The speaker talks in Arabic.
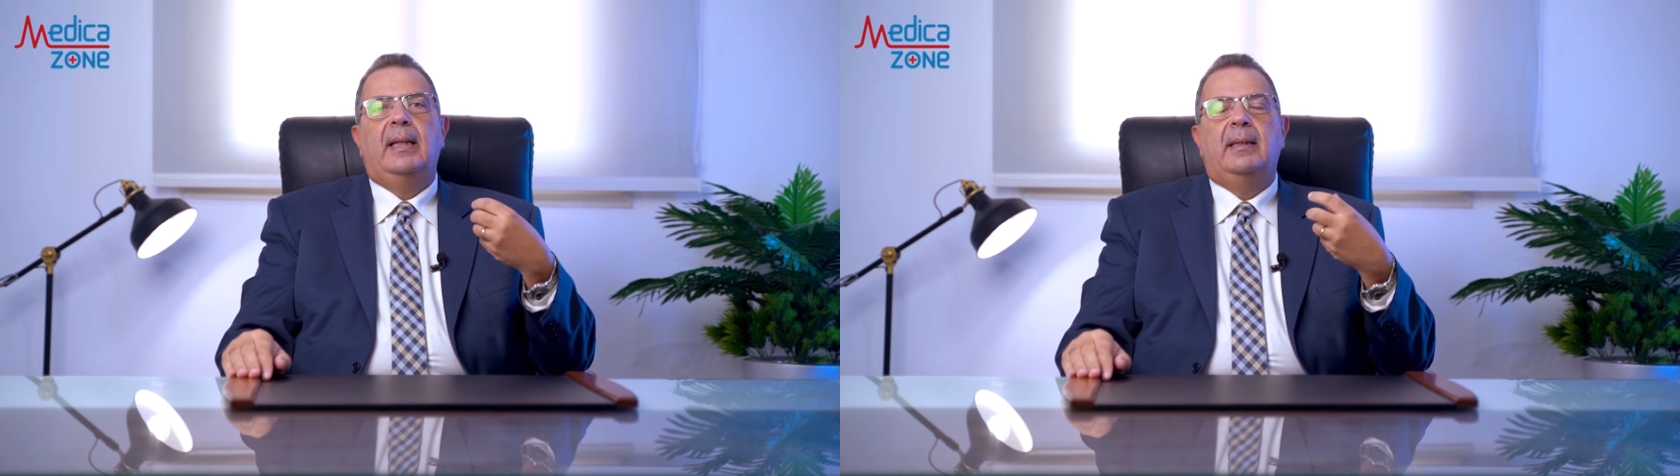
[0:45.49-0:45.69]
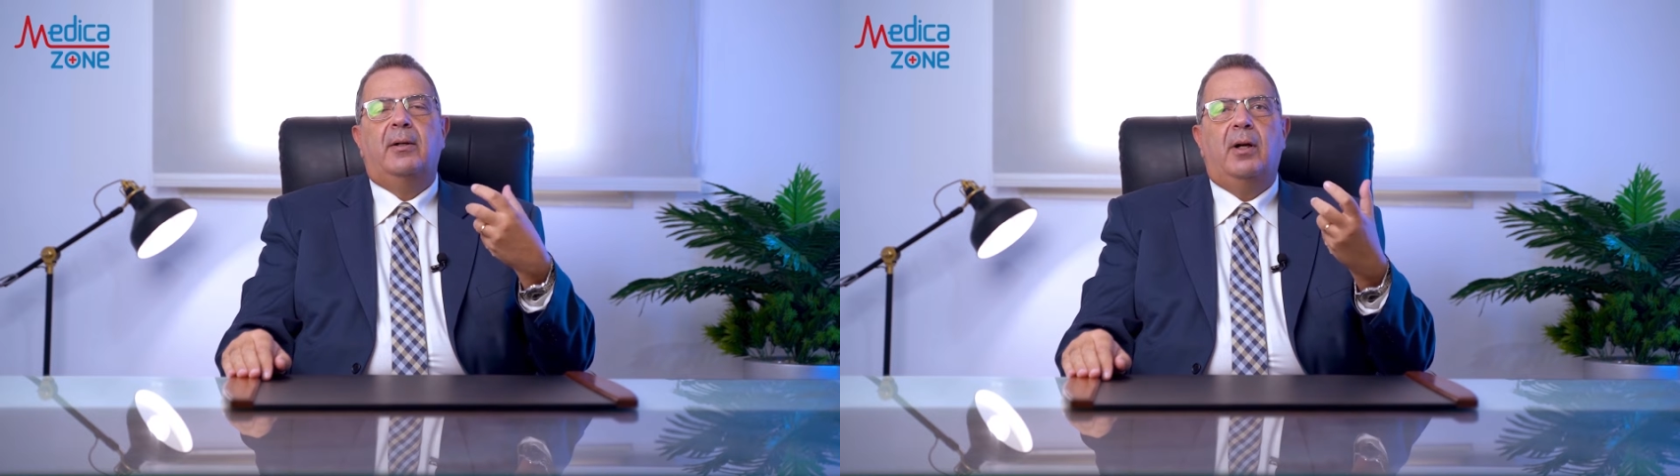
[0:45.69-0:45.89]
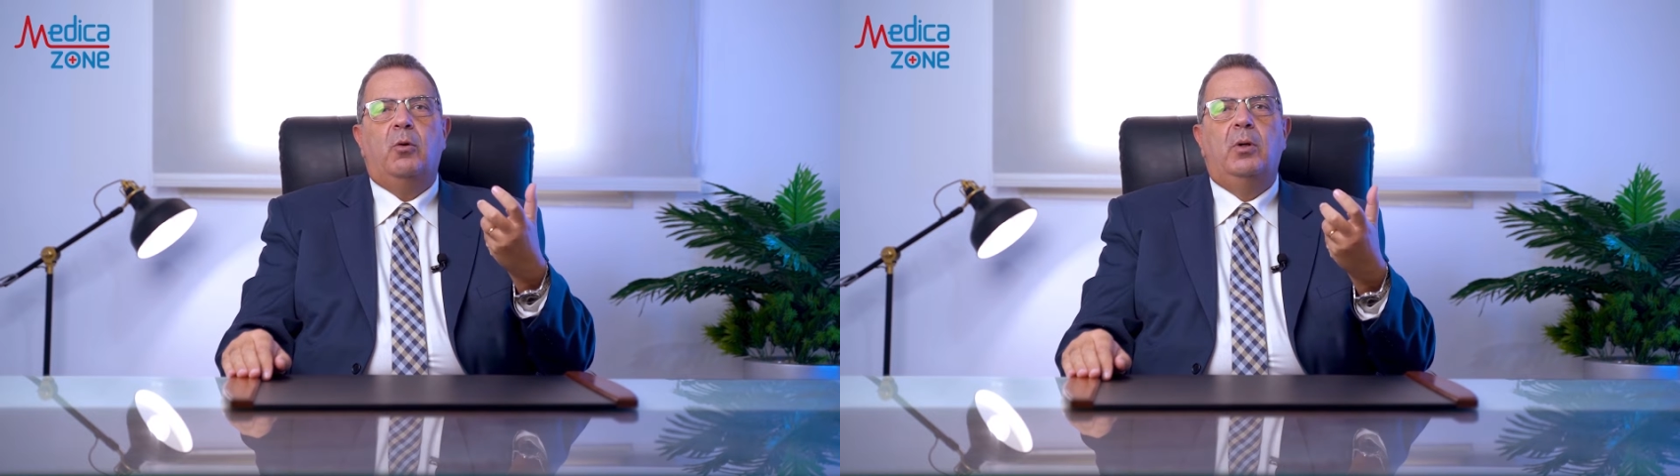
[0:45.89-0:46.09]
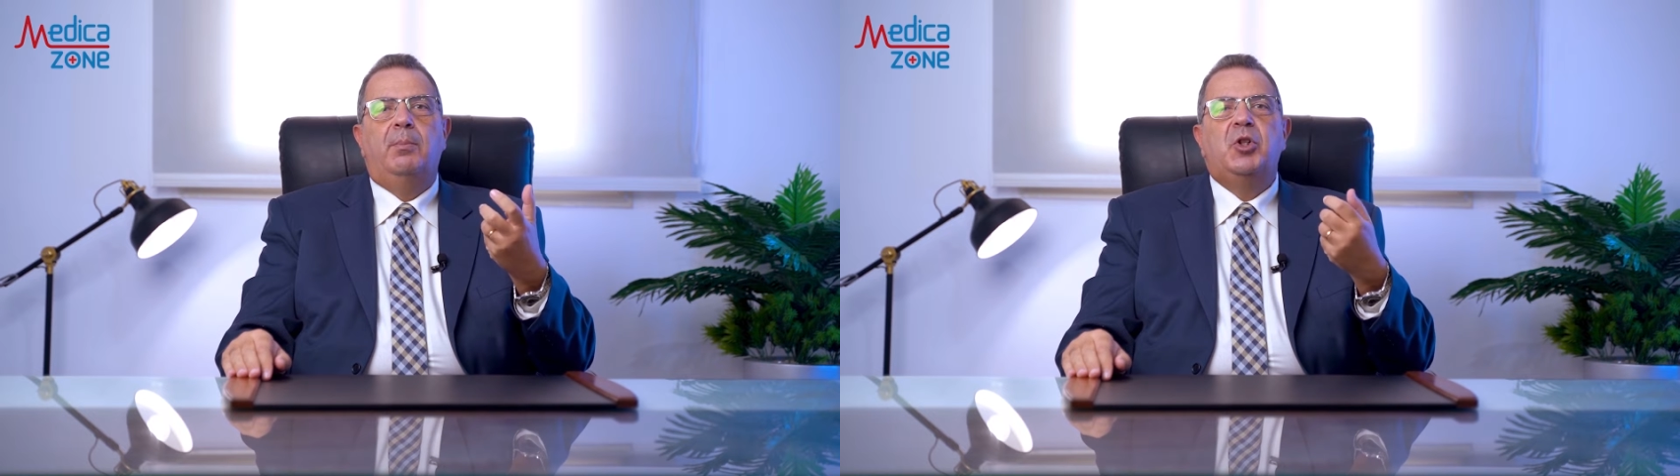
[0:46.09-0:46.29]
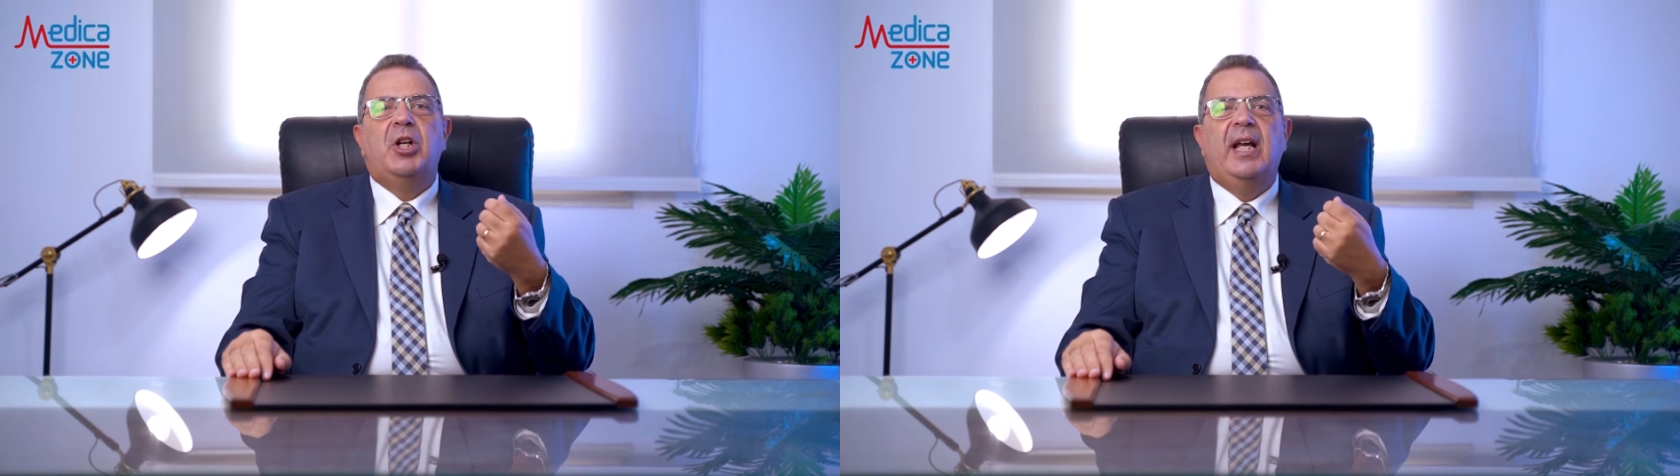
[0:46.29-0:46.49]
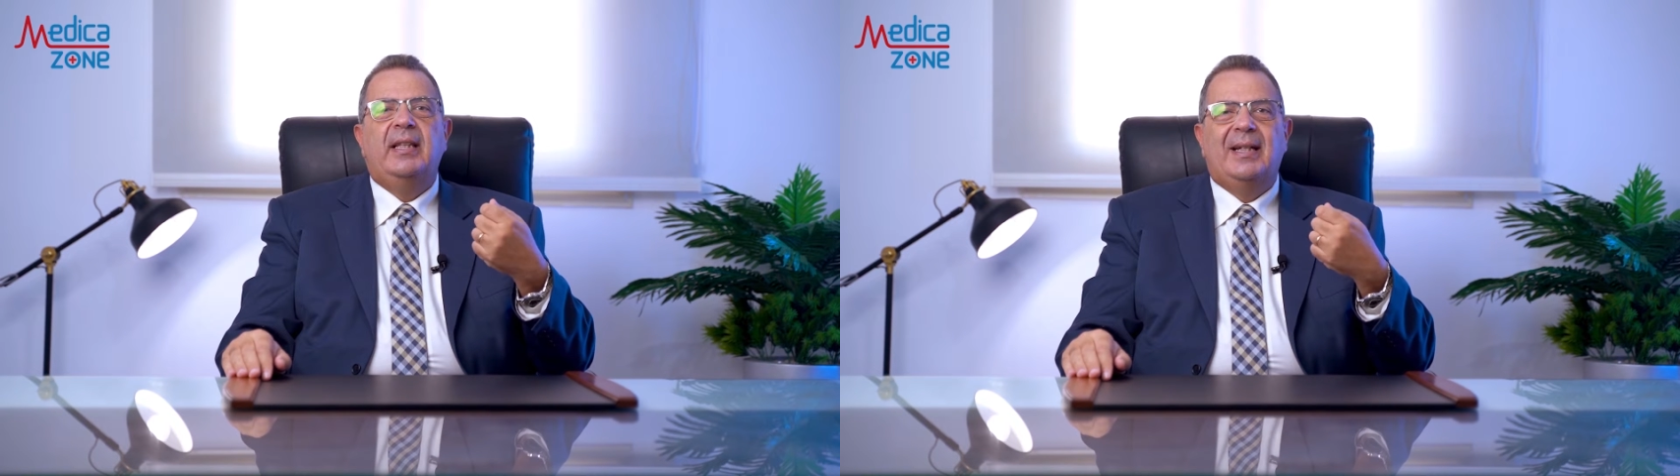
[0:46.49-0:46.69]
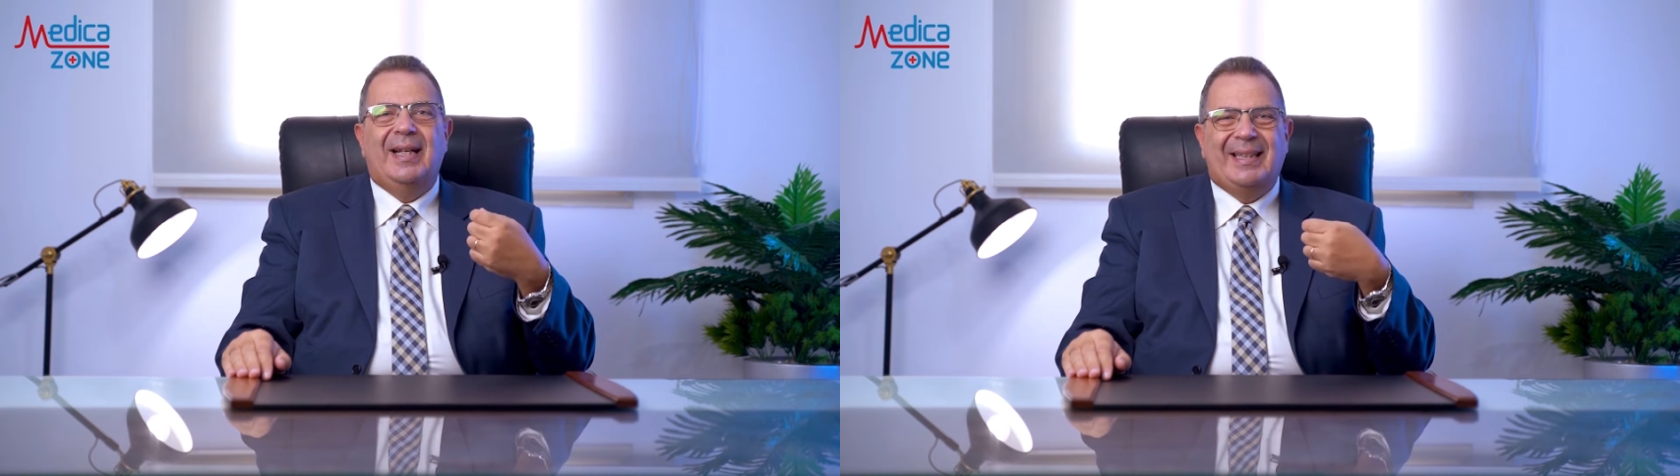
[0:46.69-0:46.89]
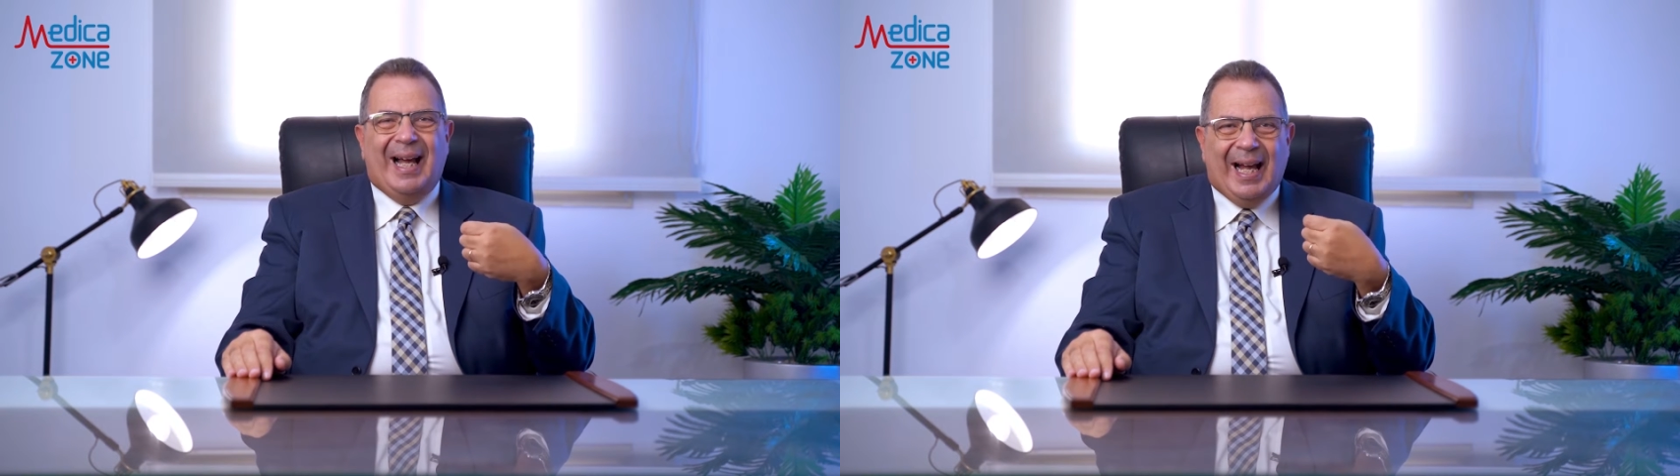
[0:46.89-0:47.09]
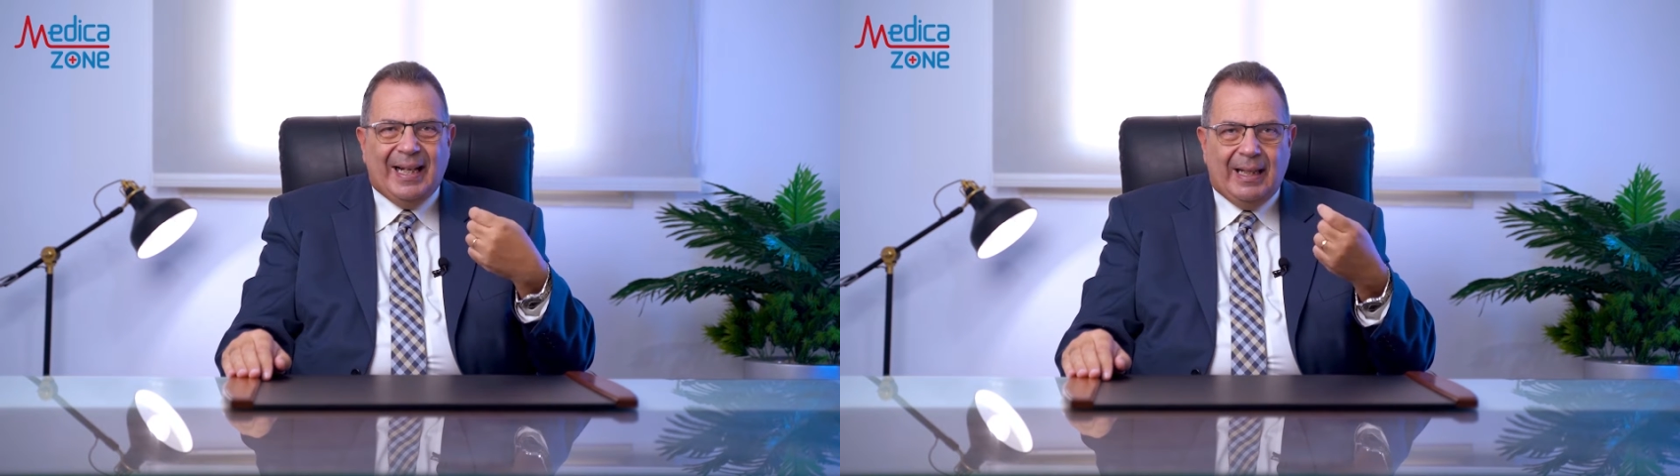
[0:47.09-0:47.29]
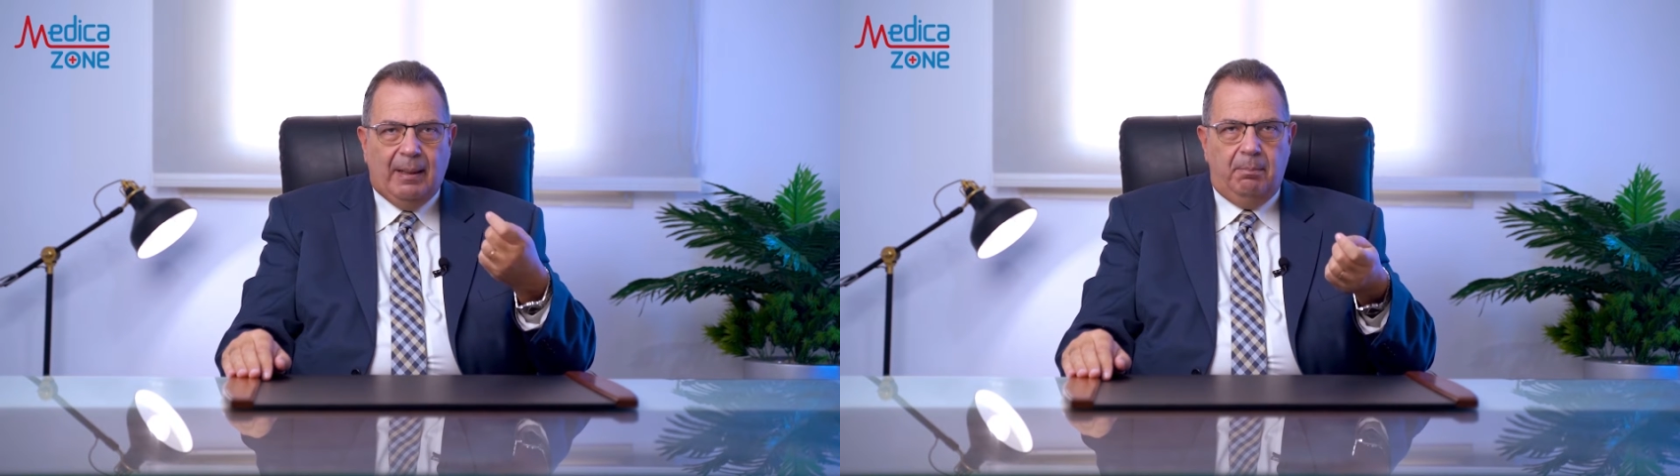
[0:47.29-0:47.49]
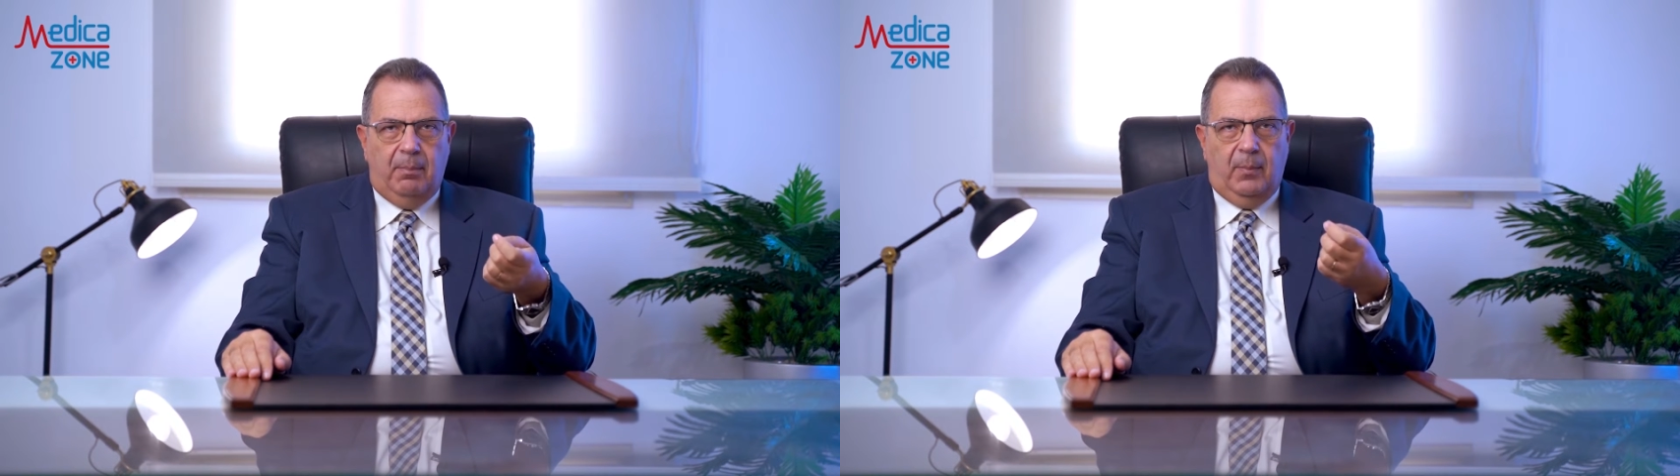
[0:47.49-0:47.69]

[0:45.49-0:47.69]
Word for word: ان الرجل مش قادر يتحكم